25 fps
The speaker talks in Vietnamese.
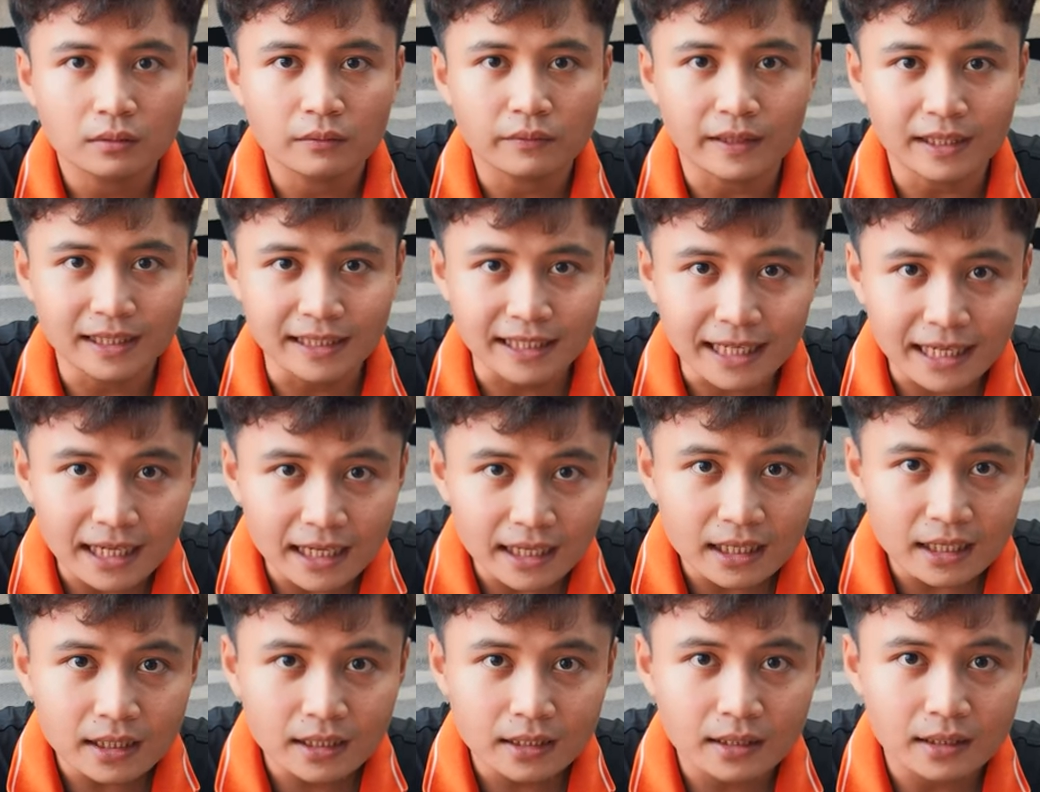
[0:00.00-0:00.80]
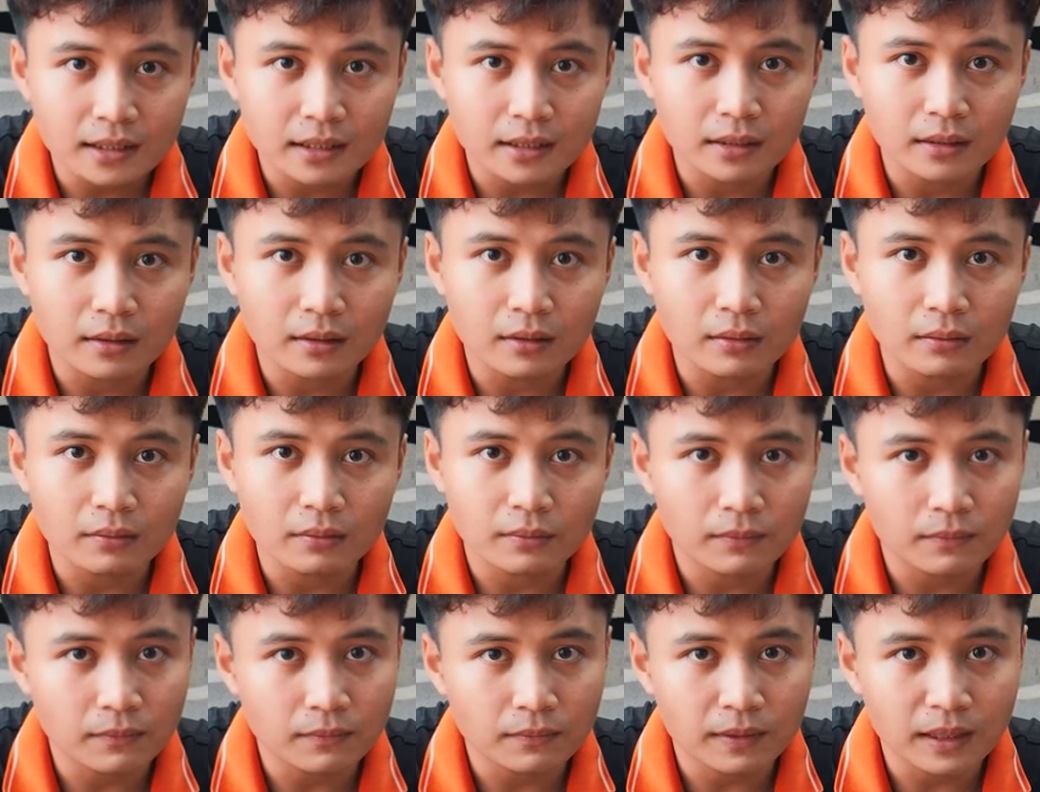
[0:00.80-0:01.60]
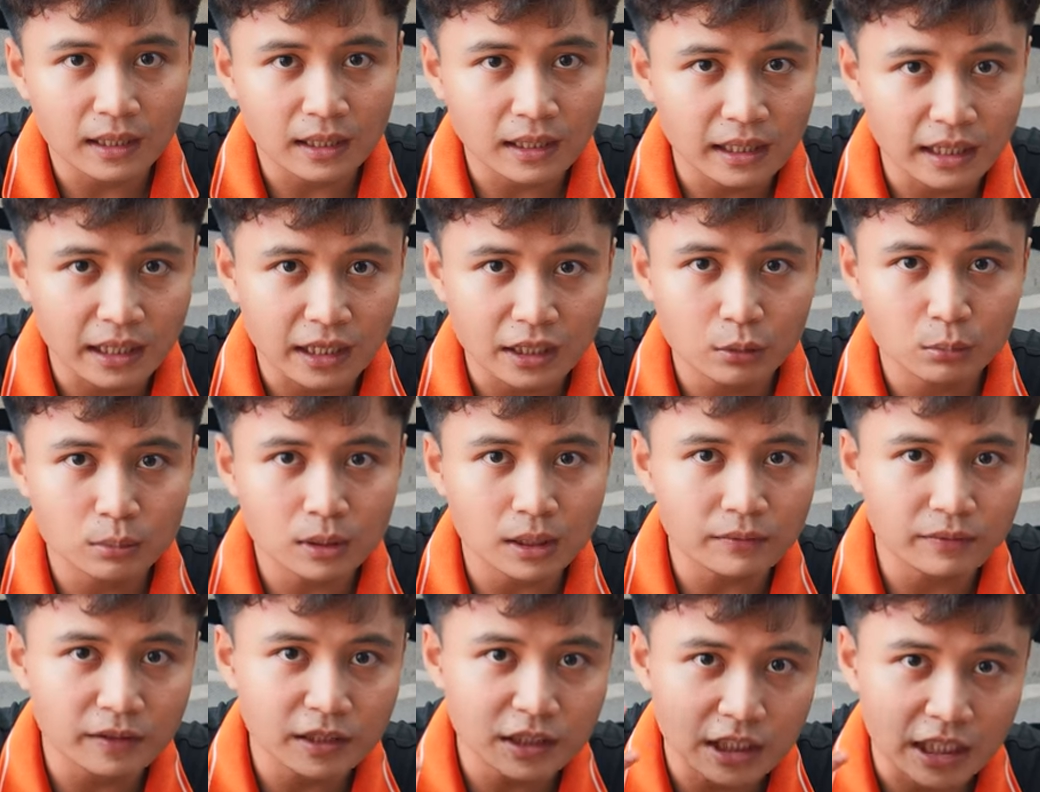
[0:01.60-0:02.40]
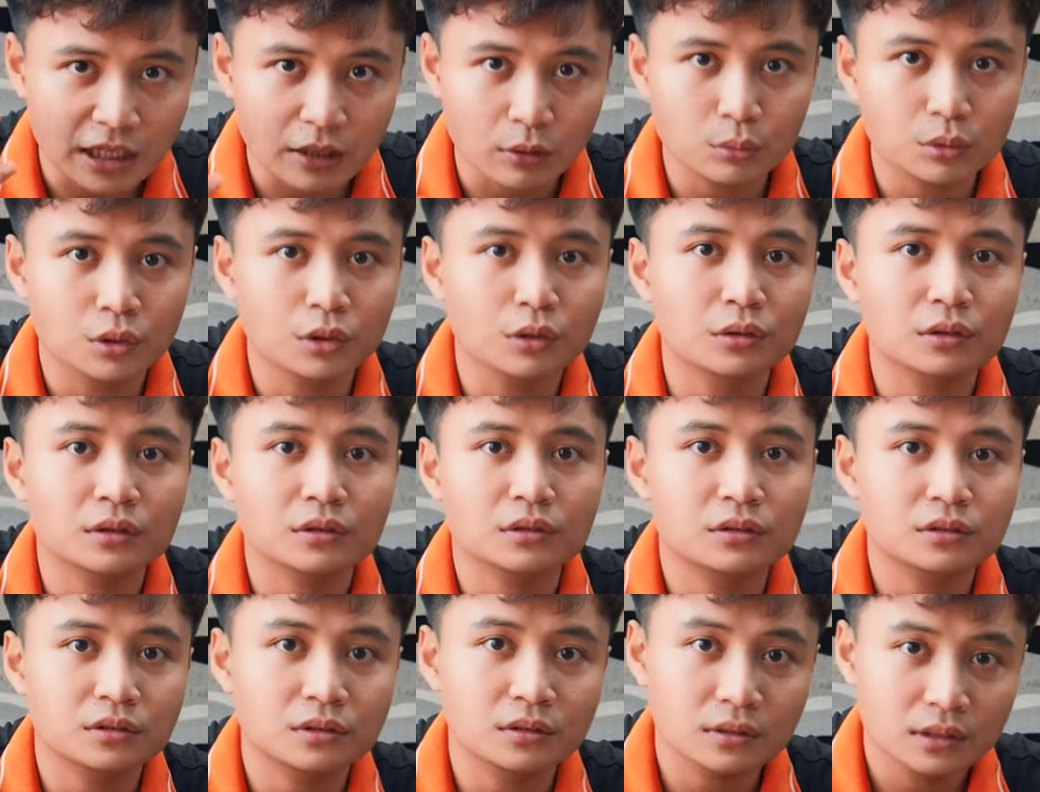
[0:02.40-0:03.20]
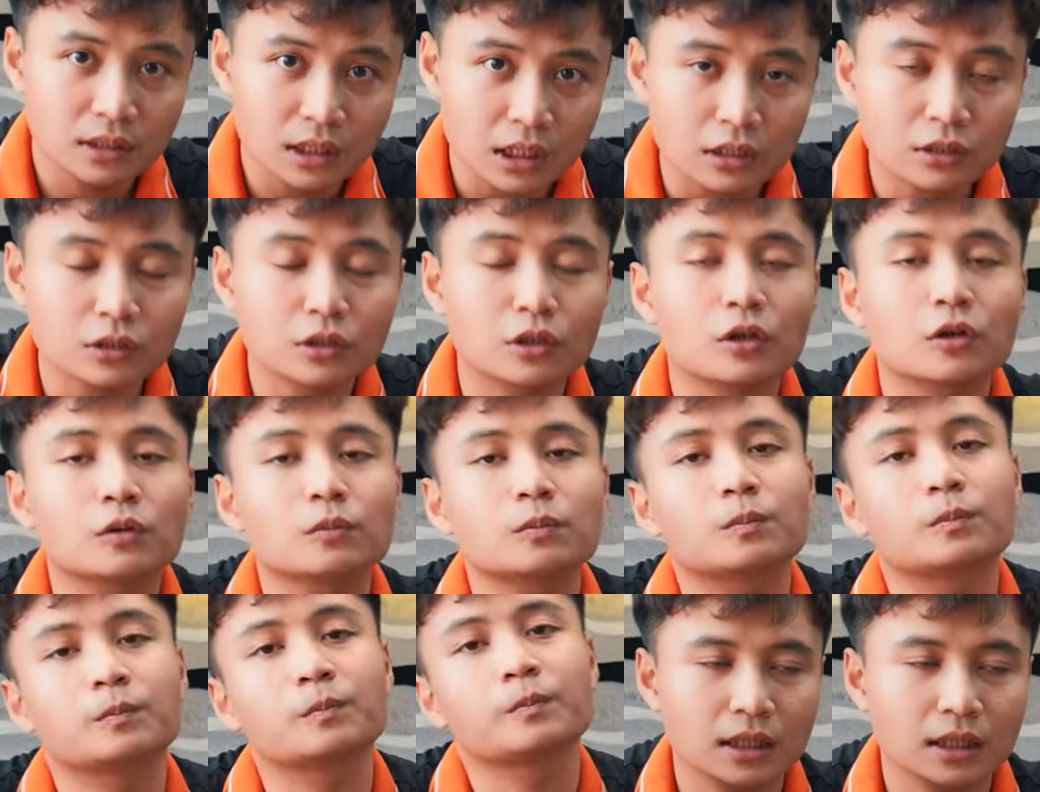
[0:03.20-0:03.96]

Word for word: phải chắc, và kệ chúng ta phải chịu được lực tốt.